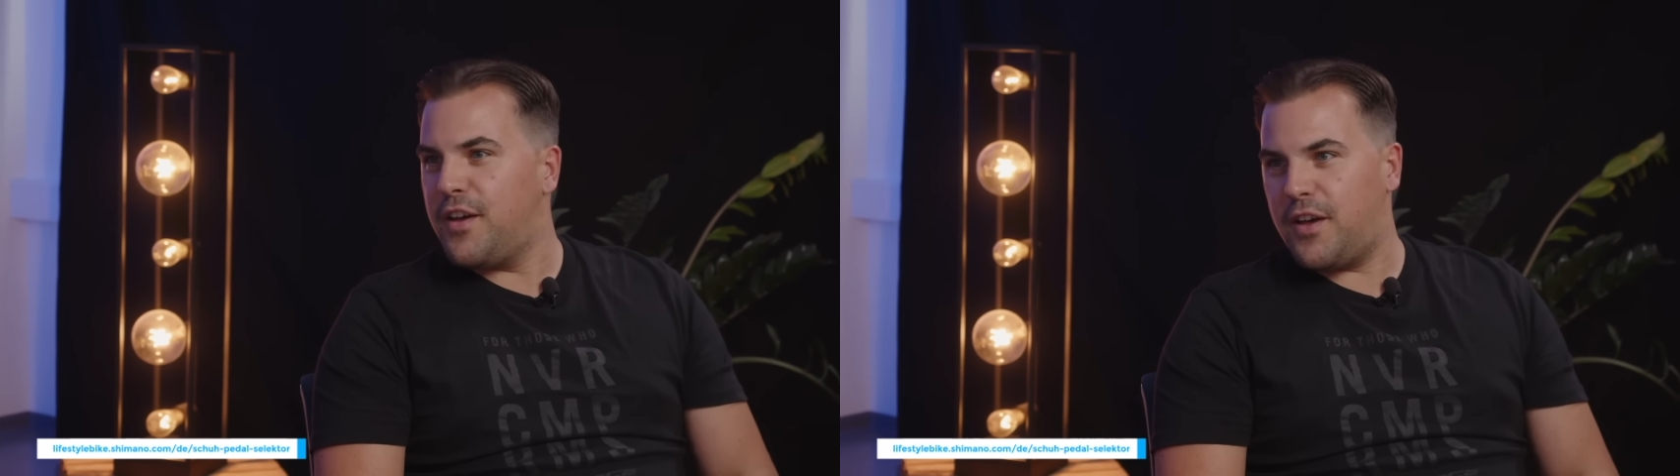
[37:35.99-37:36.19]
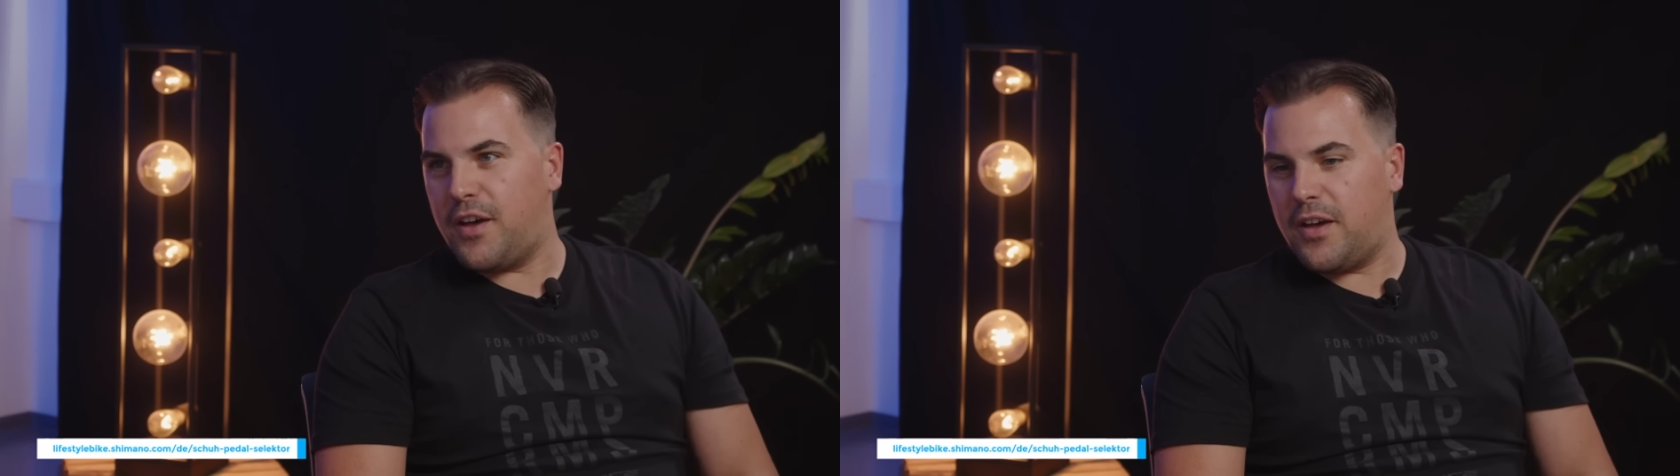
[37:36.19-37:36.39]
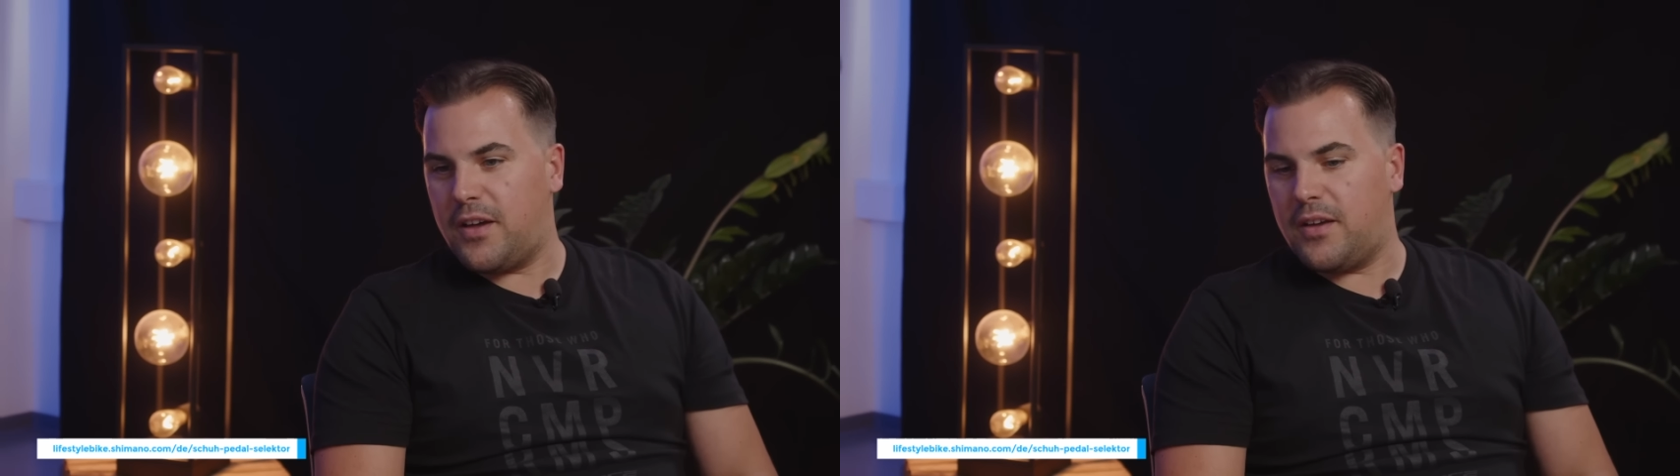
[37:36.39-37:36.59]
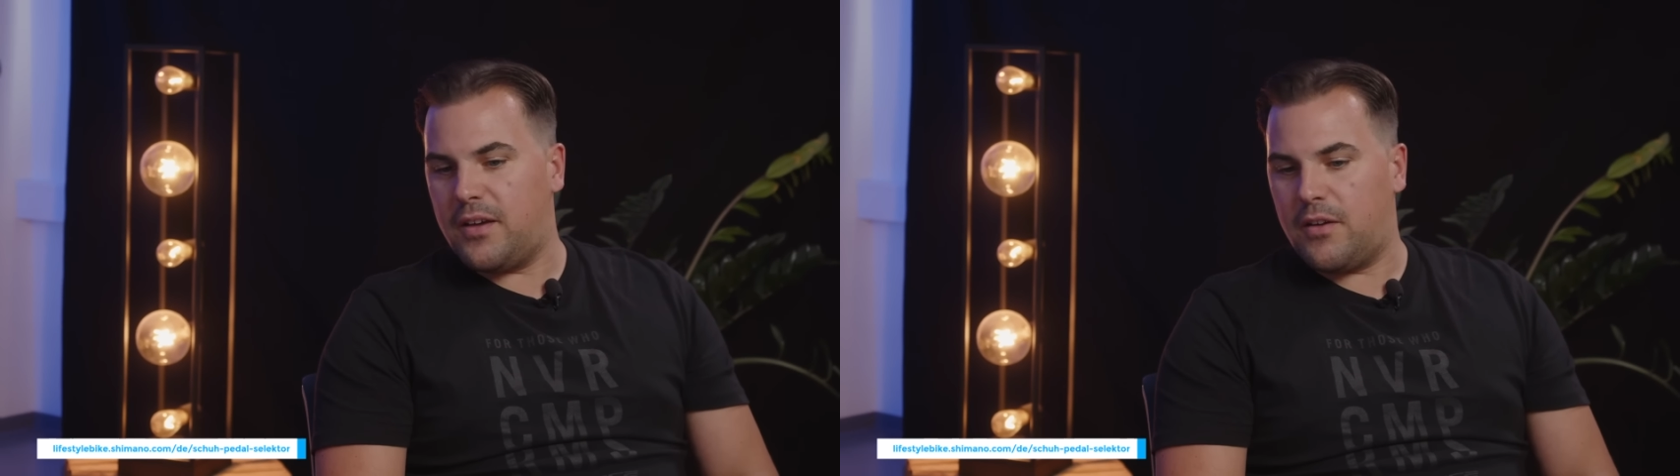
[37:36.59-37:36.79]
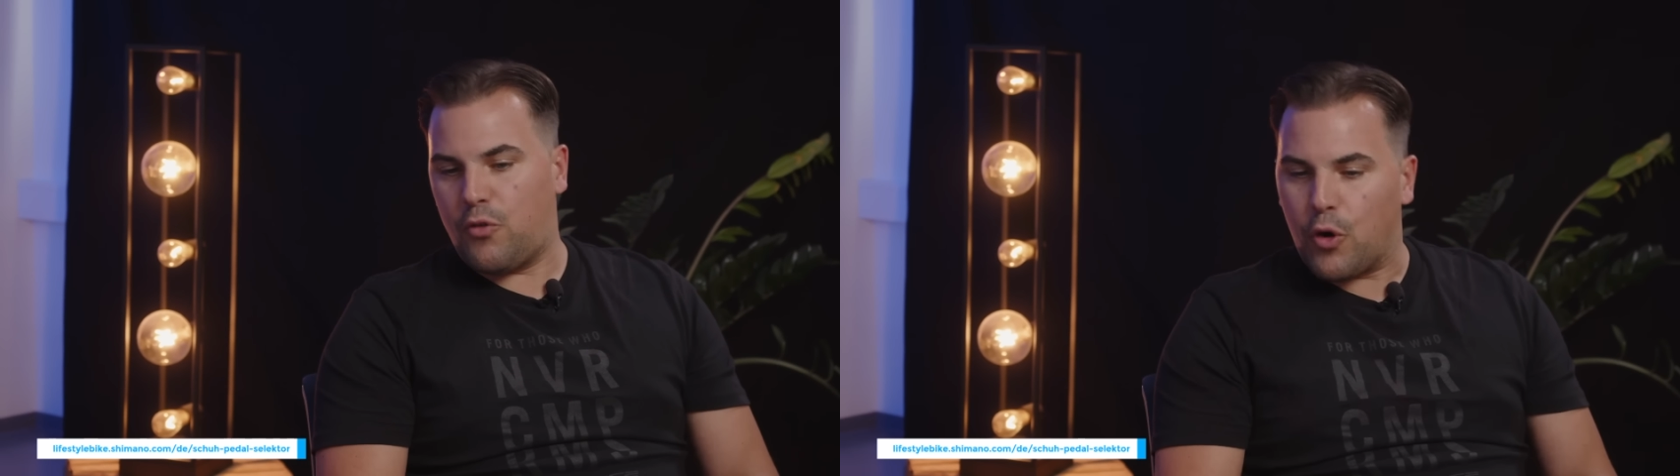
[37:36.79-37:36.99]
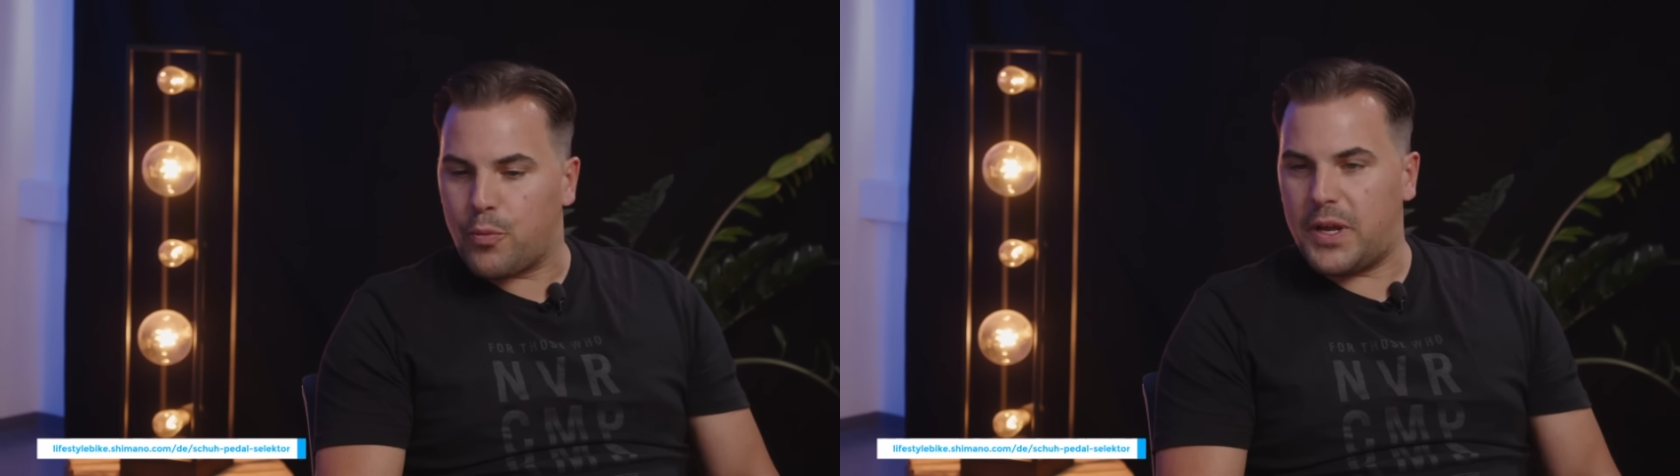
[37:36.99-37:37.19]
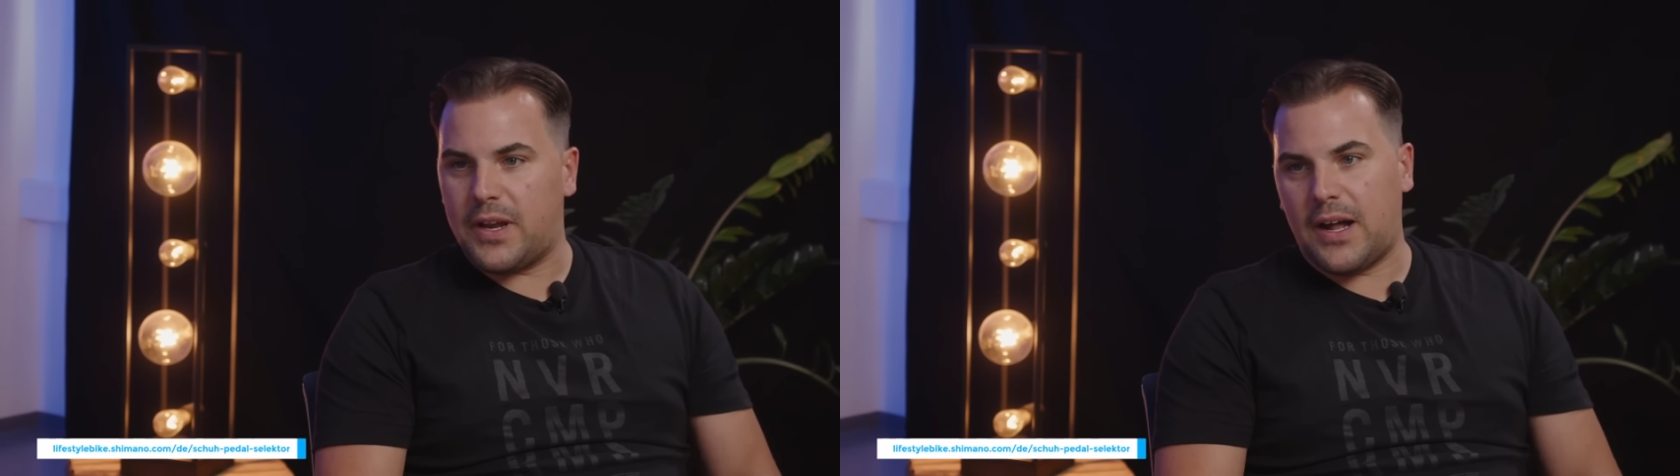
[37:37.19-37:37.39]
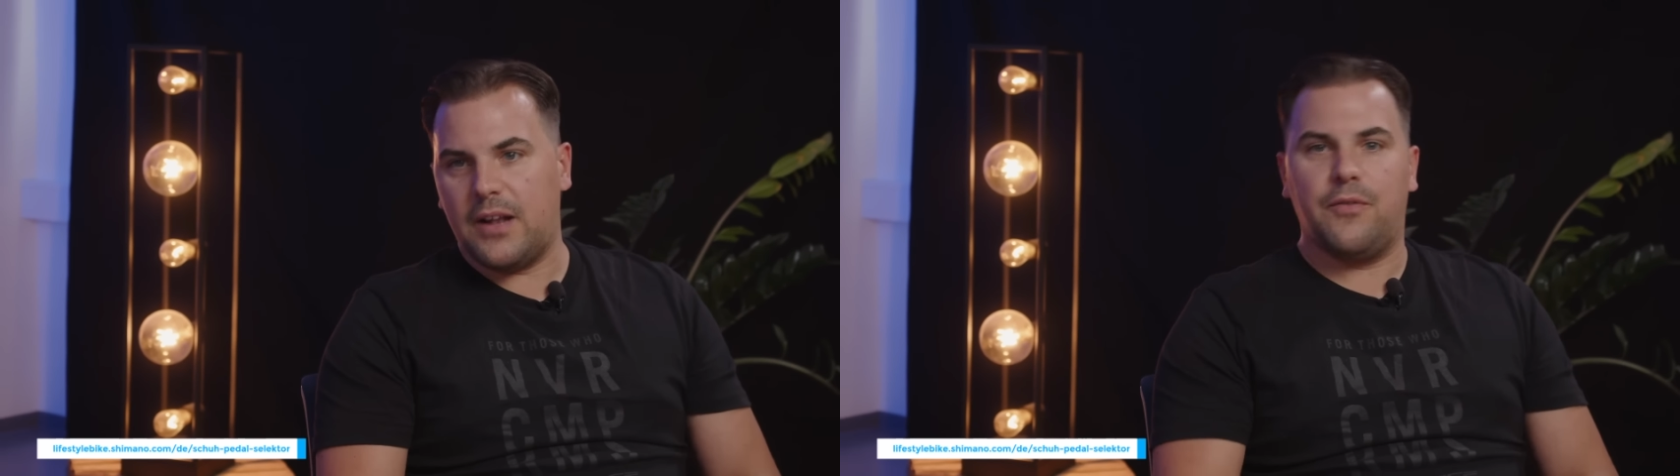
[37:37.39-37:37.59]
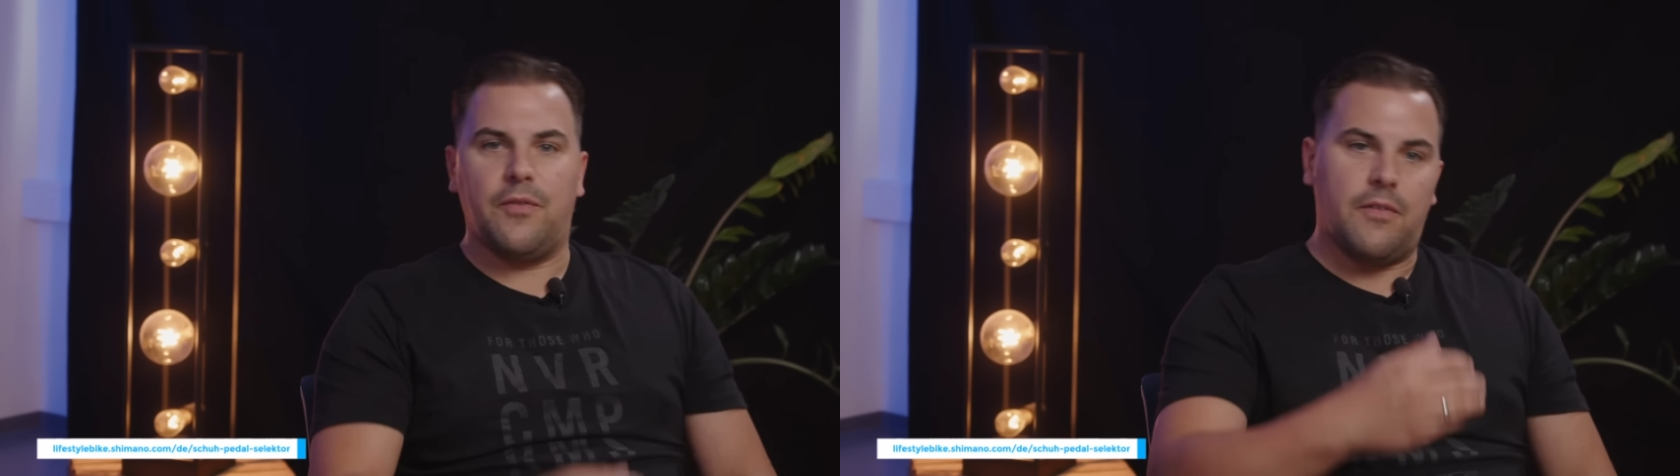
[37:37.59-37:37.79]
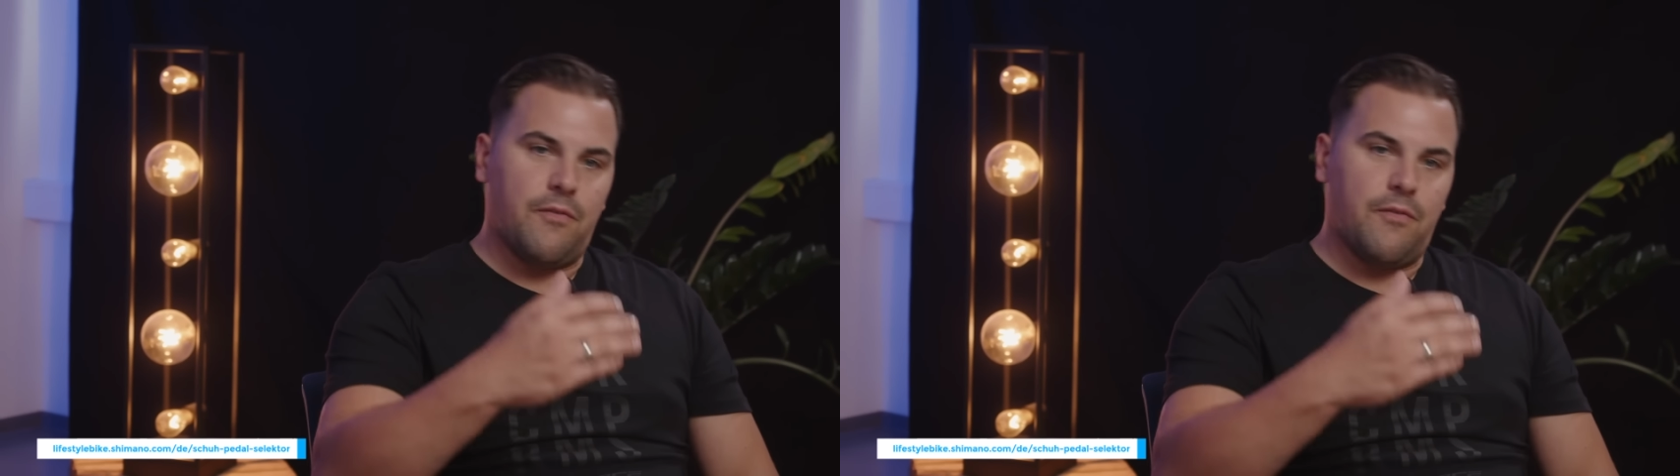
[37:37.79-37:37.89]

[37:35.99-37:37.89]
äh, Road-Pedal,